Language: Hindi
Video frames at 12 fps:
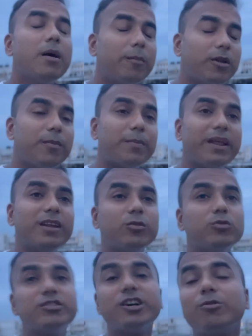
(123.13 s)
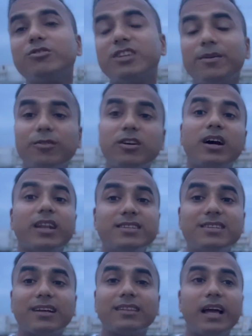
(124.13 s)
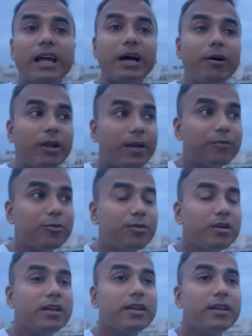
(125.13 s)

मतलब ब्रांड कौन सा कौन सा आपको खरीद सकता है और आपको